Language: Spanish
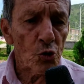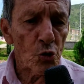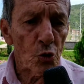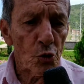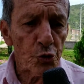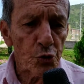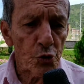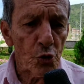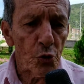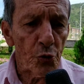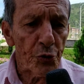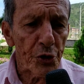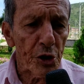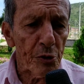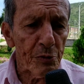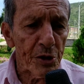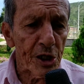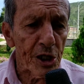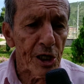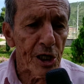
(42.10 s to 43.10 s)
Tus
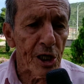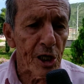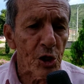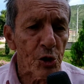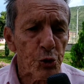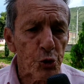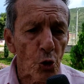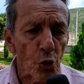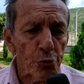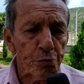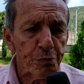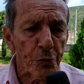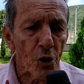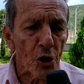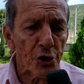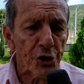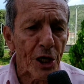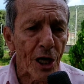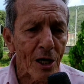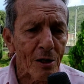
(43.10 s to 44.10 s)
sufrimientos
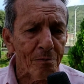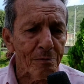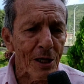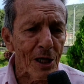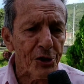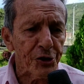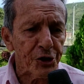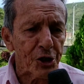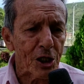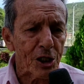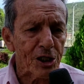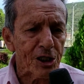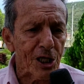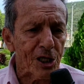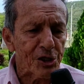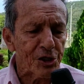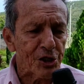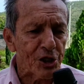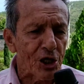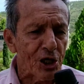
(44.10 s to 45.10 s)
por darme el ser
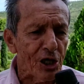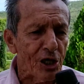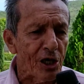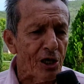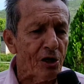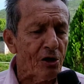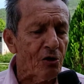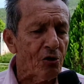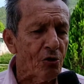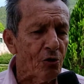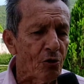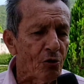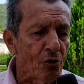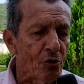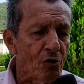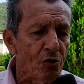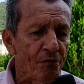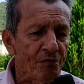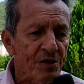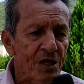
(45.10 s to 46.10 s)
que
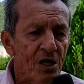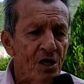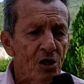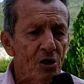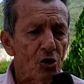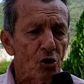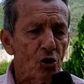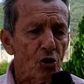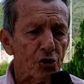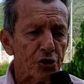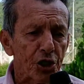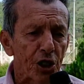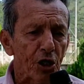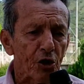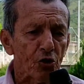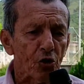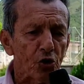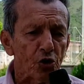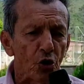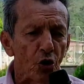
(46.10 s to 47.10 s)
tengo, lo
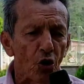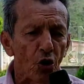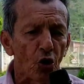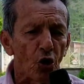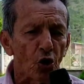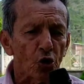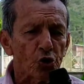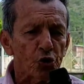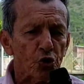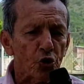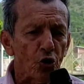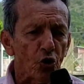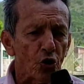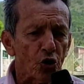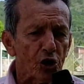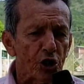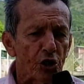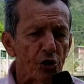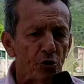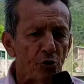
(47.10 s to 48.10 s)
reconozco
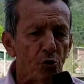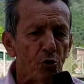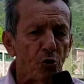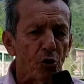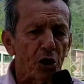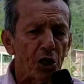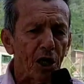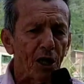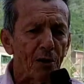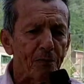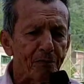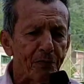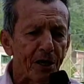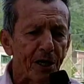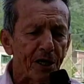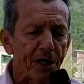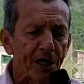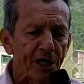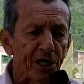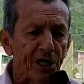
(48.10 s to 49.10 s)
que nunca
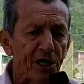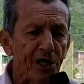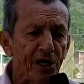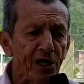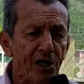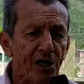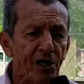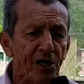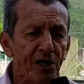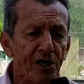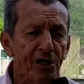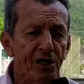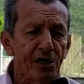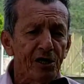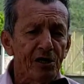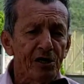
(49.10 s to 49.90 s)
pagaré.